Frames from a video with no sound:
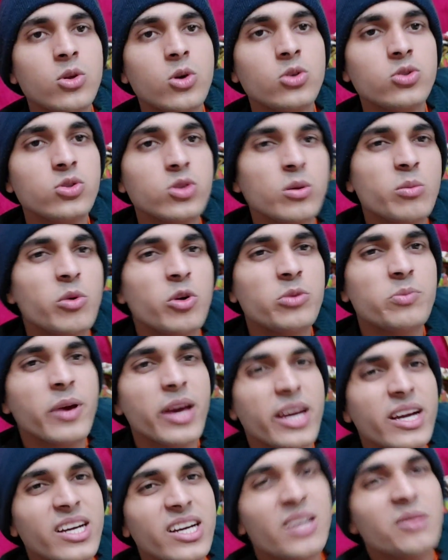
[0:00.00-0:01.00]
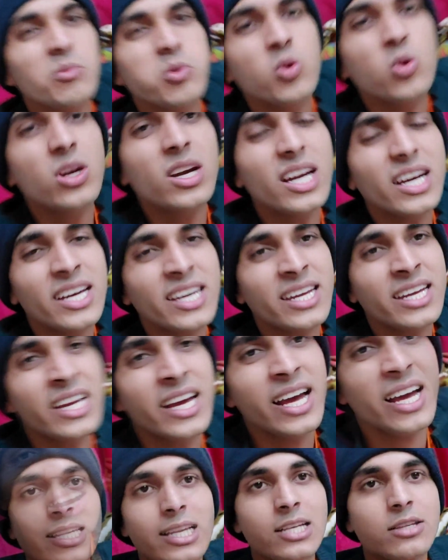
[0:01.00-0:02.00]
दोस्तों बहुत भयंकर भूख लग रही
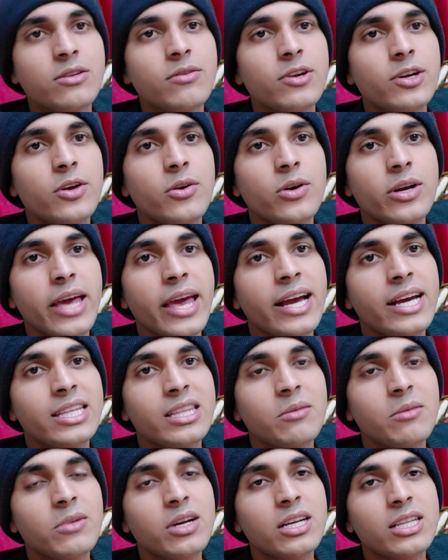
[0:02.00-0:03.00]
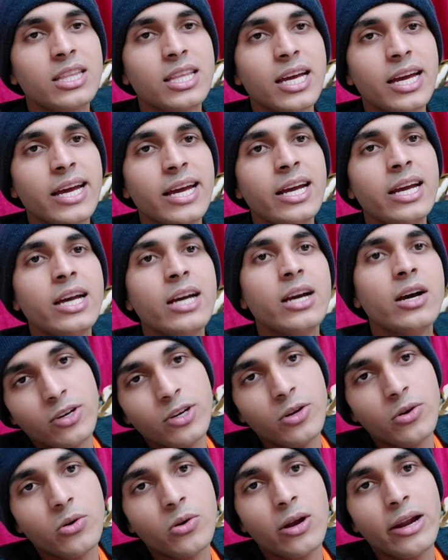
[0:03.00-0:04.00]
है इसलिए इस वीडियो को यहीं खत्म करते हैं
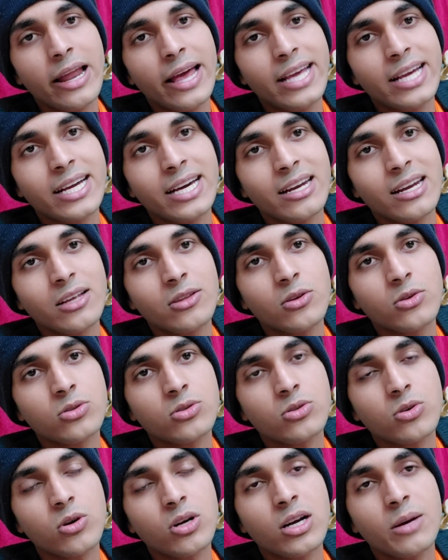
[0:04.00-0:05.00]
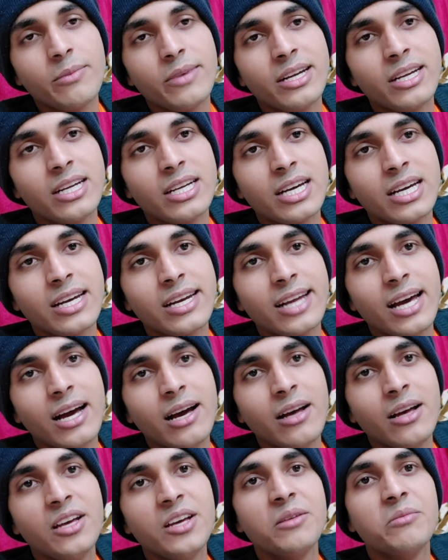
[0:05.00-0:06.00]
वीडियो को लाइक करना दोस्तों कमेंट करना
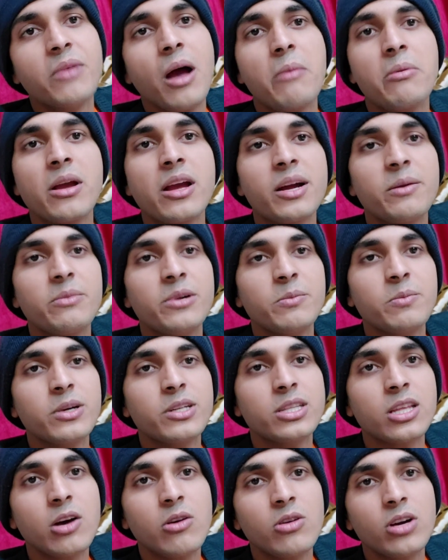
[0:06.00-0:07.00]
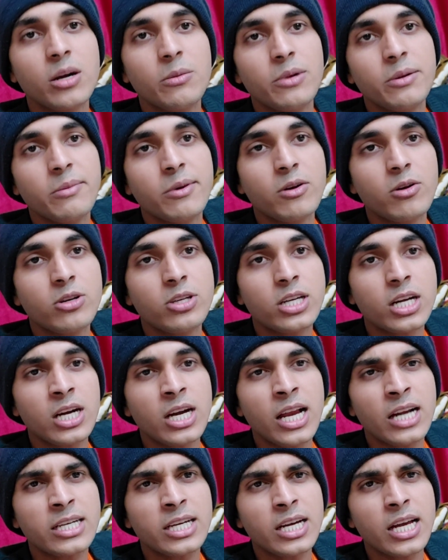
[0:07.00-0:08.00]
आपके कमेंट पढ़ता हूँ कमेंट में कोई
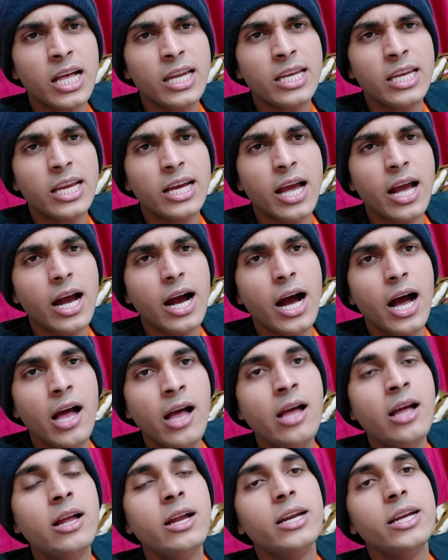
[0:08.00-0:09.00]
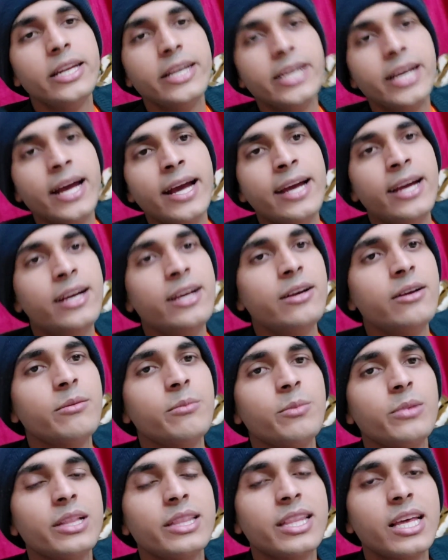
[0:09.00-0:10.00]
टकड़ा टकड़ा नहीं लिखेगा ठीक है
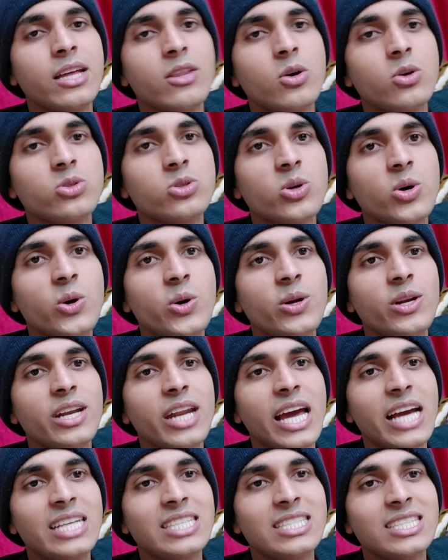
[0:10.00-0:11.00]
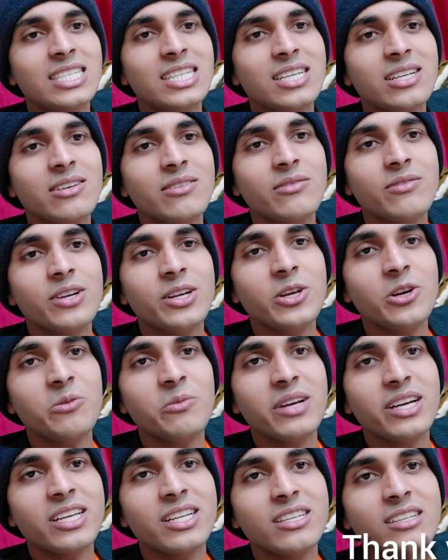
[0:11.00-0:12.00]
मिलते हैं दोस्तों नेक्स्ट वीडियो
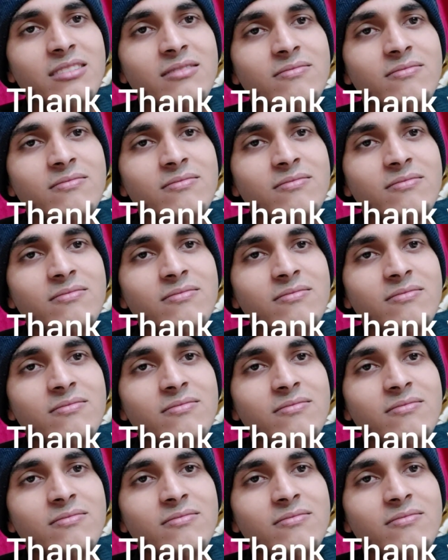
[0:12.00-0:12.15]
में